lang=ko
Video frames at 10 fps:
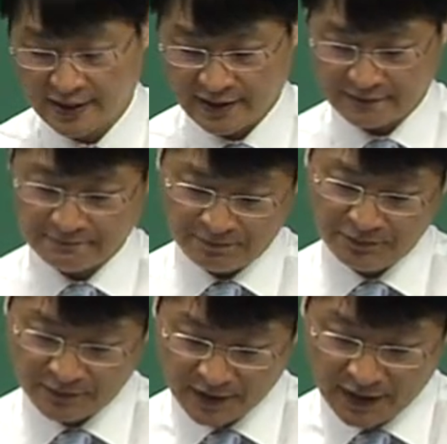예.
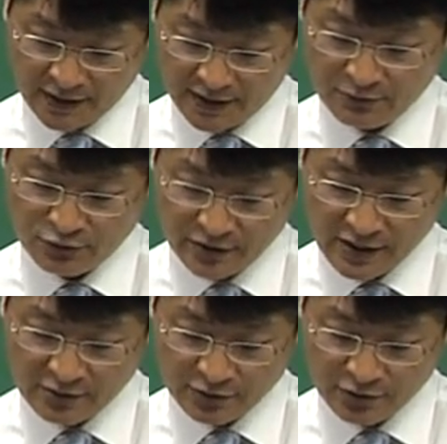
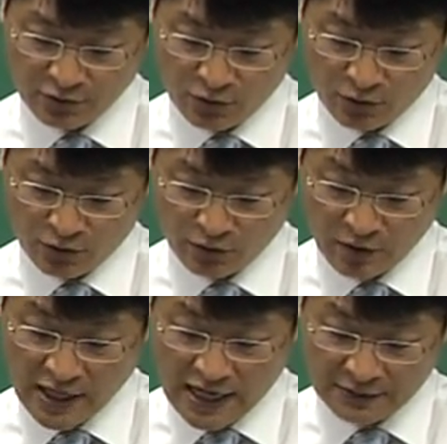지불수단으로 쓰는 거고
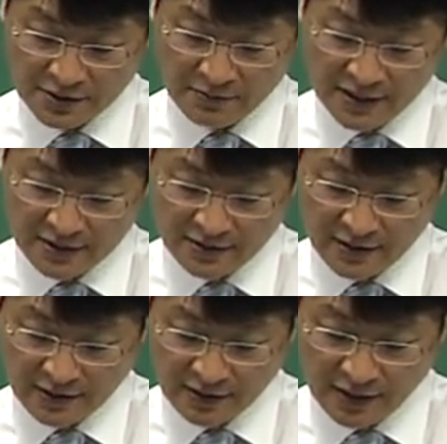앞서
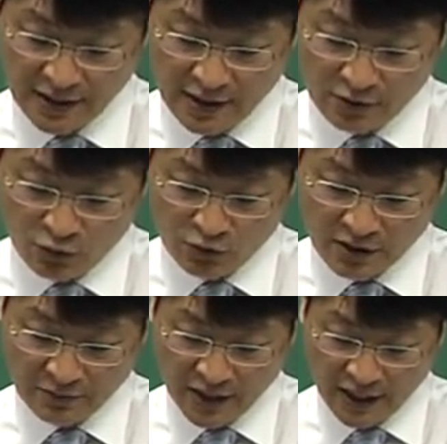말씀드린
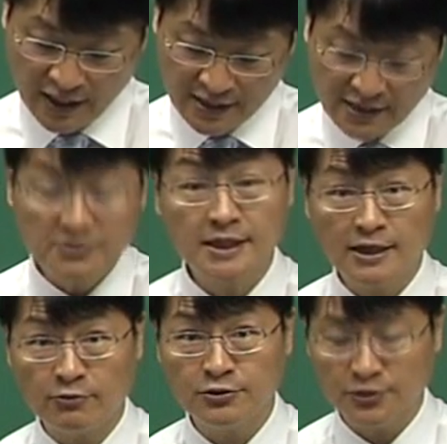동그라미 1, 2, 3, 4
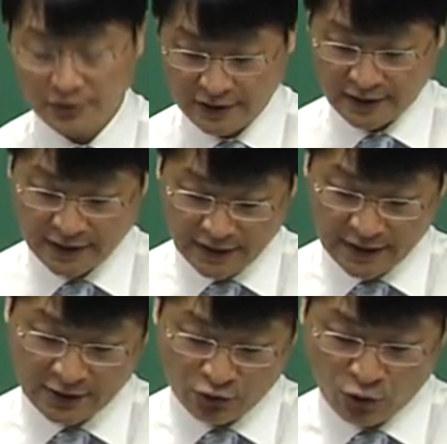나오죠.
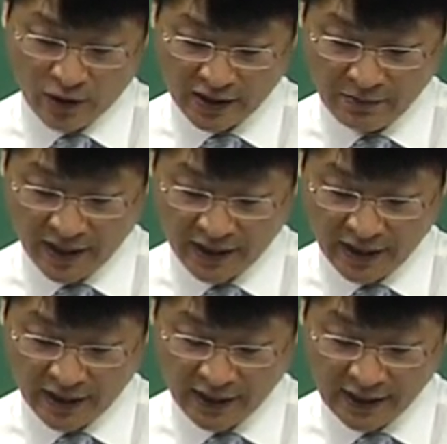교환의
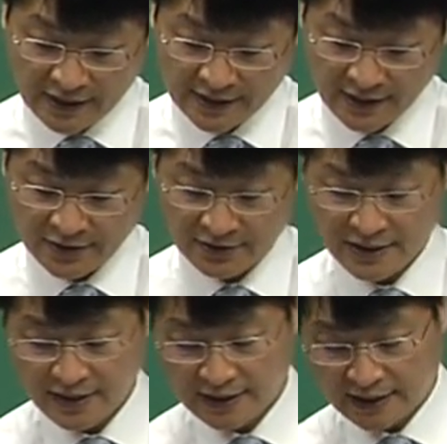매개, 가치의
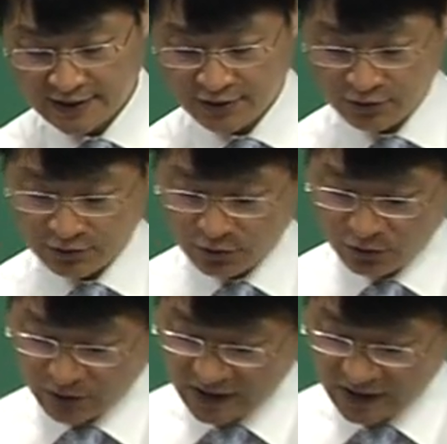저장, 가치척도,